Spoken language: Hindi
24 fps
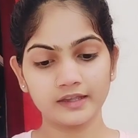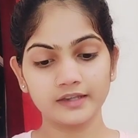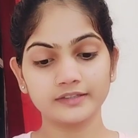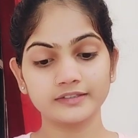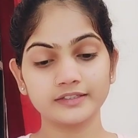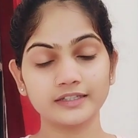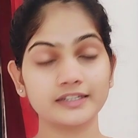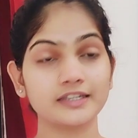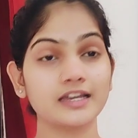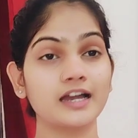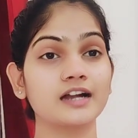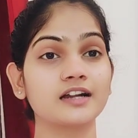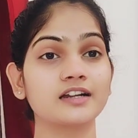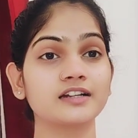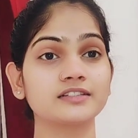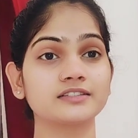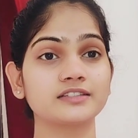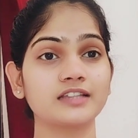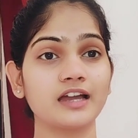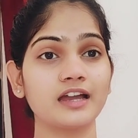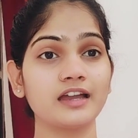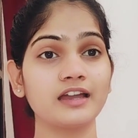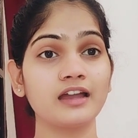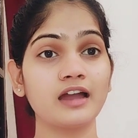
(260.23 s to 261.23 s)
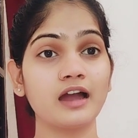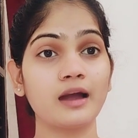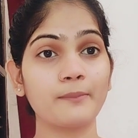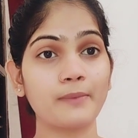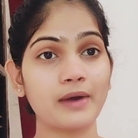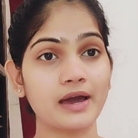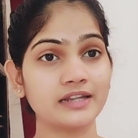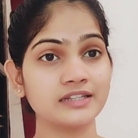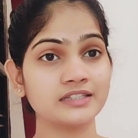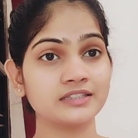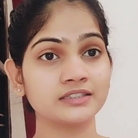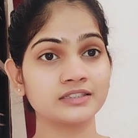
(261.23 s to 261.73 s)
ये क्या करता है
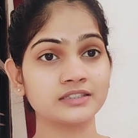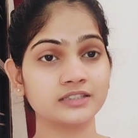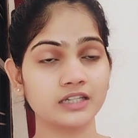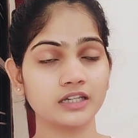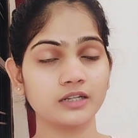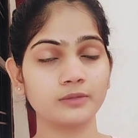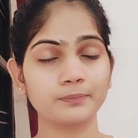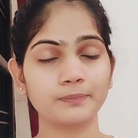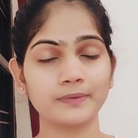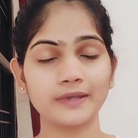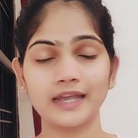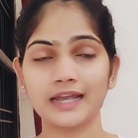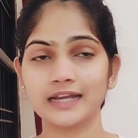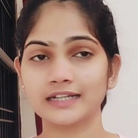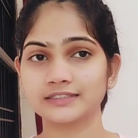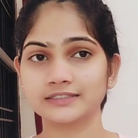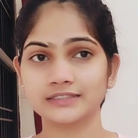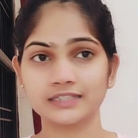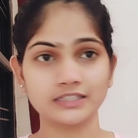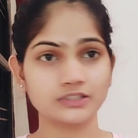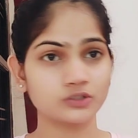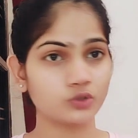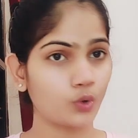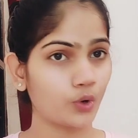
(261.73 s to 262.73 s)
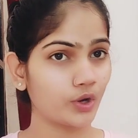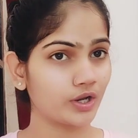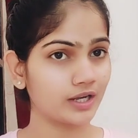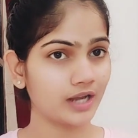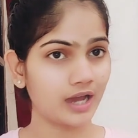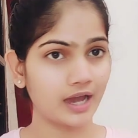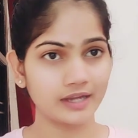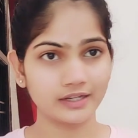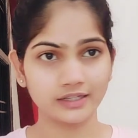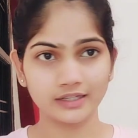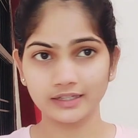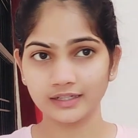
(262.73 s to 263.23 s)
हमारे स्किन पे एक्सेस ऑयल
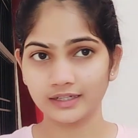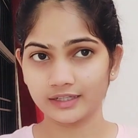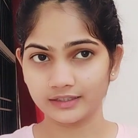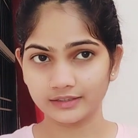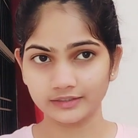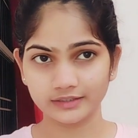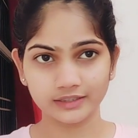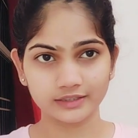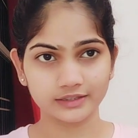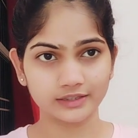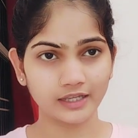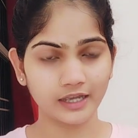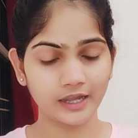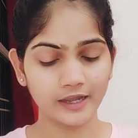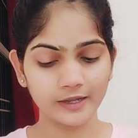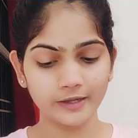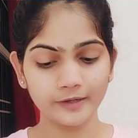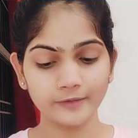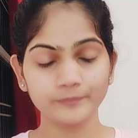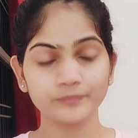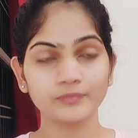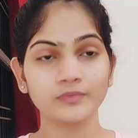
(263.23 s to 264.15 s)
आने नहीं देता है